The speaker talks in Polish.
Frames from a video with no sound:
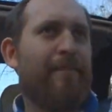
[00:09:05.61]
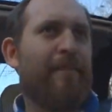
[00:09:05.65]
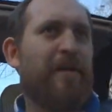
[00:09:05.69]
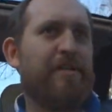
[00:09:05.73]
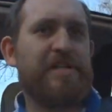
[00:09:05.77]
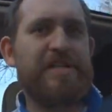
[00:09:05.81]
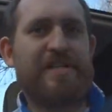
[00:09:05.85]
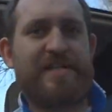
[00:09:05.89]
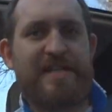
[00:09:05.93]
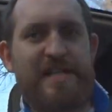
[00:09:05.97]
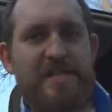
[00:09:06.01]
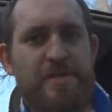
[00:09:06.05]

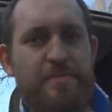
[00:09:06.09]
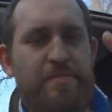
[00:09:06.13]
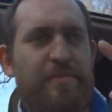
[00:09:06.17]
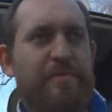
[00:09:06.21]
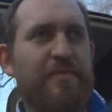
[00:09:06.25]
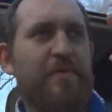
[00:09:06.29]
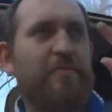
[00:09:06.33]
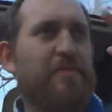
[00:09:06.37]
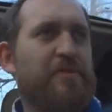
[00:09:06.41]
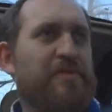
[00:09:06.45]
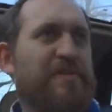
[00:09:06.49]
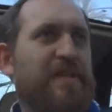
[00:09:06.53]
chociaż zanim
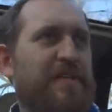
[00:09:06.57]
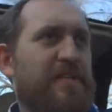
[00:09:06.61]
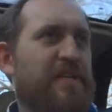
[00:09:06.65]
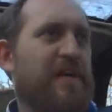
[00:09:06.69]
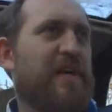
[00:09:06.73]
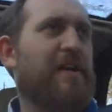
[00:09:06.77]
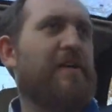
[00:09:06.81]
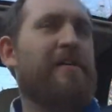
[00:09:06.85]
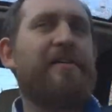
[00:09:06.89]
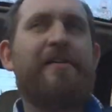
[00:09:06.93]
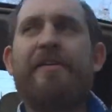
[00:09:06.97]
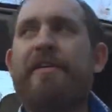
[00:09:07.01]
powiem o
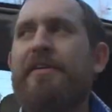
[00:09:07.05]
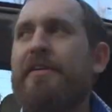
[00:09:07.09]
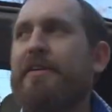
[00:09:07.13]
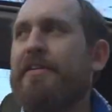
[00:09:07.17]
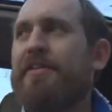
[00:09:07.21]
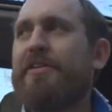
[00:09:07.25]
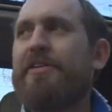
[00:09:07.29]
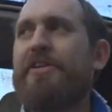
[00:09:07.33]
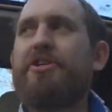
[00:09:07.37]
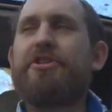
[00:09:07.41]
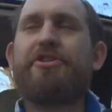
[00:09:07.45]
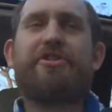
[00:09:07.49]
cenie,
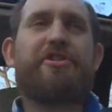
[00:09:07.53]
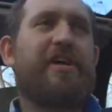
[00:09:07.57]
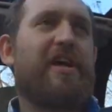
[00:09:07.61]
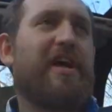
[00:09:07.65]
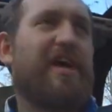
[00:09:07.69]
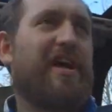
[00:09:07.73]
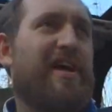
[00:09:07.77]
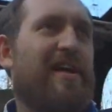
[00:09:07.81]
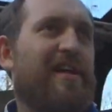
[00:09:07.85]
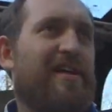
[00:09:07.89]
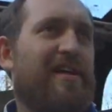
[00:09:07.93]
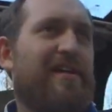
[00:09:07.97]
to
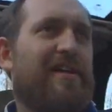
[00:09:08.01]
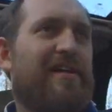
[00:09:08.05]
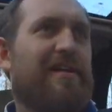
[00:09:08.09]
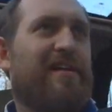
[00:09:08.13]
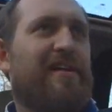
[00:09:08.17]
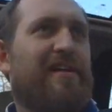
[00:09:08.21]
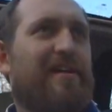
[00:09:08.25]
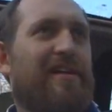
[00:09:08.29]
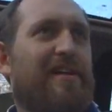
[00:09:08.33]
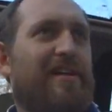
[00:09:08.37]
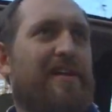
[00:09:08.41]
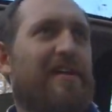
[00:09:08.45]
jeszcze
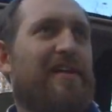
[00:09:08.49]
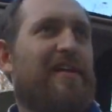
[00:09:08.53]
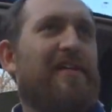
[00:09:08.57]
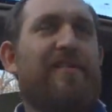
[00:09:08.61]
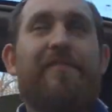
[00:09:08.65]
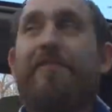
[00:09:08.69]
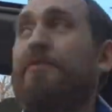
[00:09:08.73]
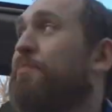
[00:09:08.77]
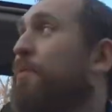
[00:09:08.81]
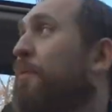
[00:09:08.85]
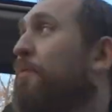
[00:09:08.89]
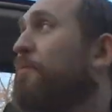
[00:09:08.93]

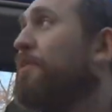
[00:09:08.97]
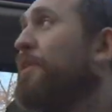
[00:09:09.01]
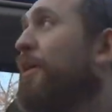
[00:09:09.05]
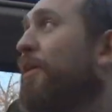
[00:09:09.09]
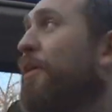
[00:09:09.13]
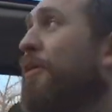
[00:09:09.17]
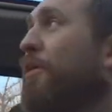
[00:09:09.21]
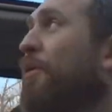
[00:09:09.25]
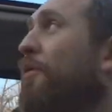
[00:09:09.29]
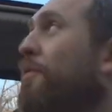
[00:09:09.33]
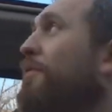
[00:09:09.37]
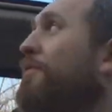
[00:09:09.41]
wspomnę
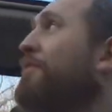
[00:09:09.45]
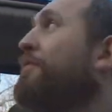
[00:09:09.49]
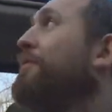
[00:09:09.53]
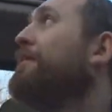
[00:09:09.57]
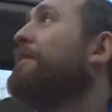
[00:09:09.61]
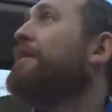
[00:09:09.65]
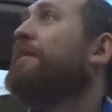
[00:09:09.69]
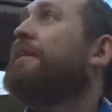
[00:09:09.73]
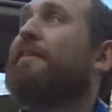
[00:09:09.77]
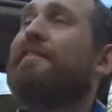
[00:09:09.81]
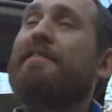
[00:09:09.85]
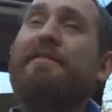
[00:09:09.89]
o
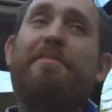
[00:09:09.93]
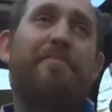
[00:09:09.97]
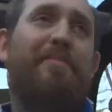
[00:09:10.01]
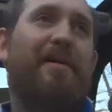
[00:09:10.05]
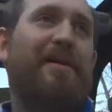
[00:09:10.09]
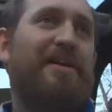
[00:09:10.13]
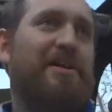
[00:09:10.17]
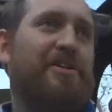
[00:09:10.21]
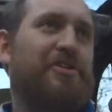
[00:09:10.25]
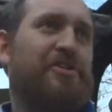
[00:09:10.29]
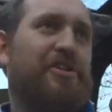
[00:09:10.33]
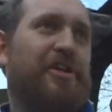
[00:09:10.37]
jednym
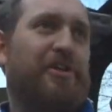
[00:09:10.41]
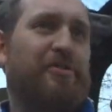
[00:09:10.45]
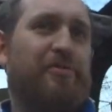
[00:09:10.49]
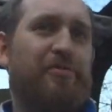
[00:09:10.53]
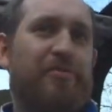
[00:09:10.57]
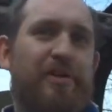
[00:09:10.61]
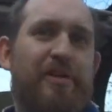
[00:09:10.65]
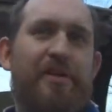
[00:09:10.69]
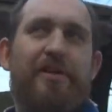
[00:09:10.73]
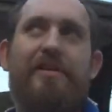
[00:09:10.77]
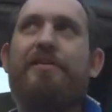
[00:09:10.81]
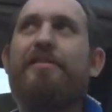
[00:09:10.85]
bajerze,
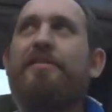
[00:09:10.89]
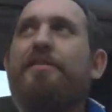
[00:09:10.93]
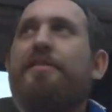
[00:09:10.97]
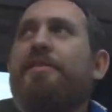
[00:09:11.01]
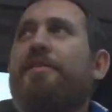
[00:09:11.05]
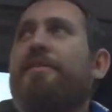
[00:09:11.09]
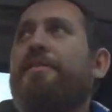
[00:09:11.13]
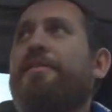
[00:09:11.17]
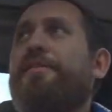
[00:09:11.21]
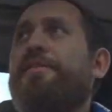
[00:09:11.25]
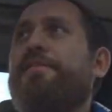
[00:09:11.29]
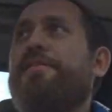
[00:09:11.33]
który
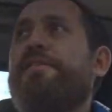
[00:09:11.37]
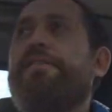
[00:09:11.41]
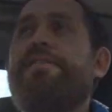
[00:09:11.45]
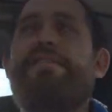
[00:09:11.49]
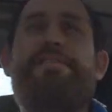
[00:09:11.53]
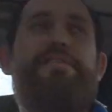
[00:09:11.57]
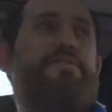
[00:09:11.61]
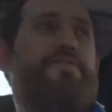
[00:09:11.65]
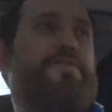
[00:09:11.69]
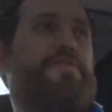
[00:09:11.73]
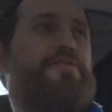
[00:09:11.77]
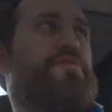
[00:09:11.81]

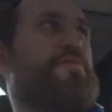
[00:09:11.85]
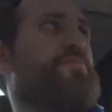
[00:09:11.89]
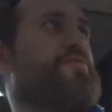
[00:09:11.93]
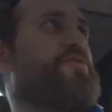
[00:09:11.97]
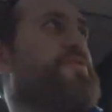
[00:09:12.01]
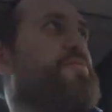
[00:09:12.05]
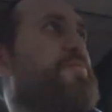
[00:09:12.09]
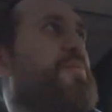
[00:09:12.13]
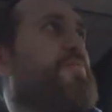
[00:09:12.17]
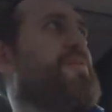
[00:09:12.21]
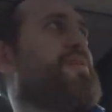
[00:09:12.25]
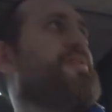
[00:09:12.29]
uważam
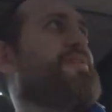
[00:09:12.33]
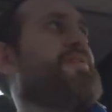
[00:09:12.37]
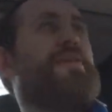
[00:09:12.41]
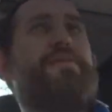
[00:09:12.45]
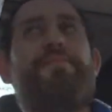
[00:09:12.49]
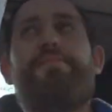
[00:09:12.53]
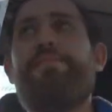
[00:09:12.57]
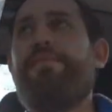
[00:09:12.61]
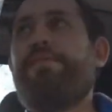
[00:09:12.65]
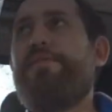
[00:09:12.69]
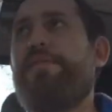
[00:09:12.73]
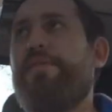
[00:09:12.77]
przed
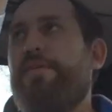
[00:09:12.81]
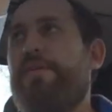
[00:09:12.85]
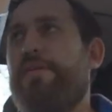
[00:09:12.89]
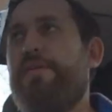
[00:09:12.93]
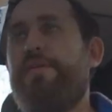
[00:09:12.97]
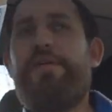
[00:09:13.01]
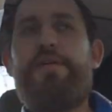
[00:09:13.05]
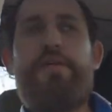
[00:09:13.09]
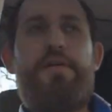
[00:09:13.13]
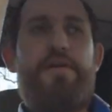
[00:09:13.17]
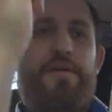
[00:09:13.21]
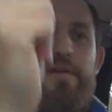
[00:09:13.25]
momentem.
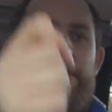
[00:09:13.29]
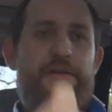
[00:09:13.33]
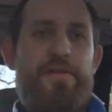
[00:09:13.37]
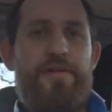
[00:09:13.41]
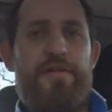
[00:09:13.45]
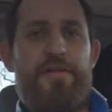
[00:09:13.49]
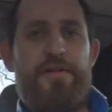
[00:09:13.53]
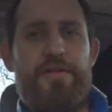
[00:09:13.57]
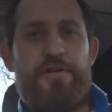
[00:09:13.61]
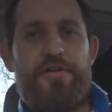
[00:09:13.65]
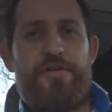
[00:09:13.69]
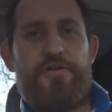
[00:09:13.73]

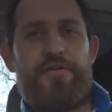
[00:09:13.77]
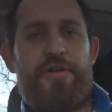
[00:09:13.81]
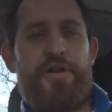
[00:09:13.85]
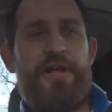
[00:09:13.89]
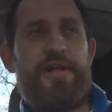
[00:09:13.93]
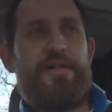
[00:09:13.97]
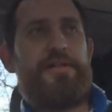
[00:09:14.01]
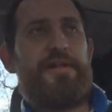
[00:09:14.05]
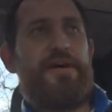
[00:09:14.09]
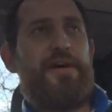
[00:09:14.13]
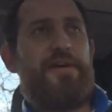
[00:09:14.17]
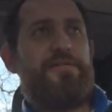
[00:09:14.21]

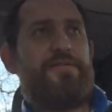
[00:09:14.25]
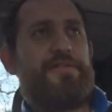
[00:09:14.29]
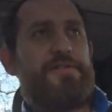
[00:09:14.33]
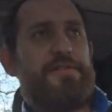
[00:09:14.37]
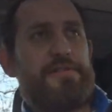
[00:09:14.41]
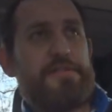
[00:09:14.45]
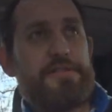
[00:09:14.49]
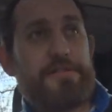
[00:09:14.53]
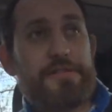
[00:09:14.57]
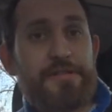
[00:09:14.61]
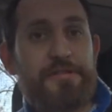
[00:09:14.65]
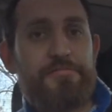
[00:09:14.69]
Roleta,
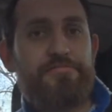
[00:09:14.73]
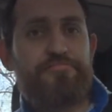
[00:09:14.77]
więc